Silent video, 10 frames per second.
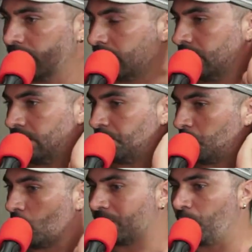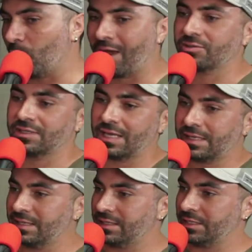E, e, por, por causa
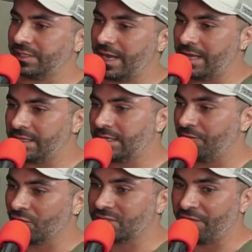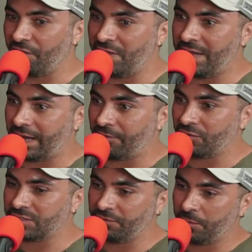dessa exigência, e você via,
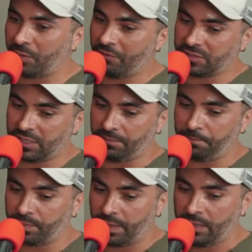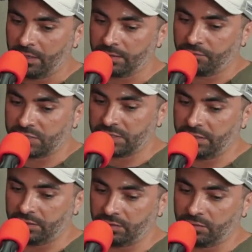você via porque você,
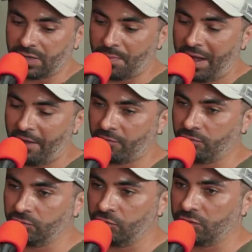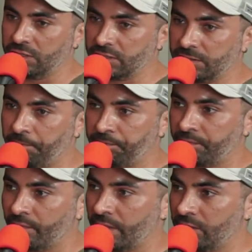você trabalhava com todas.
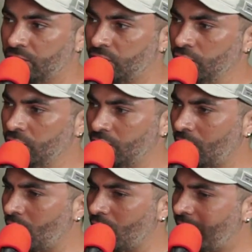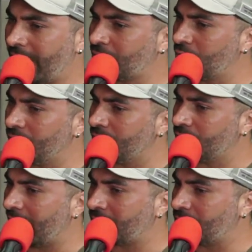Tu, o que é que tu,
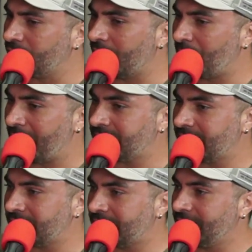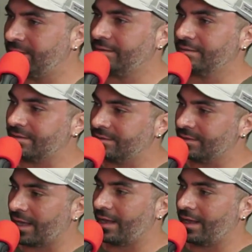tu, o que é que tu tem para dizer assim?
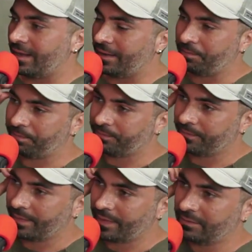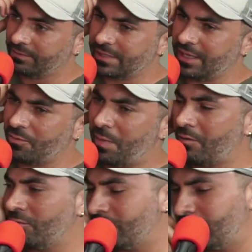É, não sei nem como é
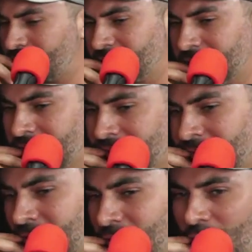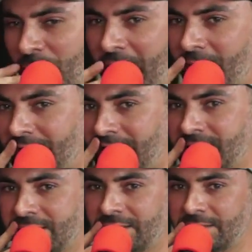que eu, que eu vou perguntar
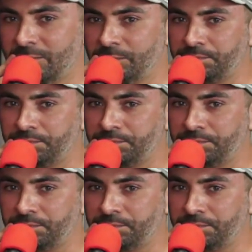isso aqui.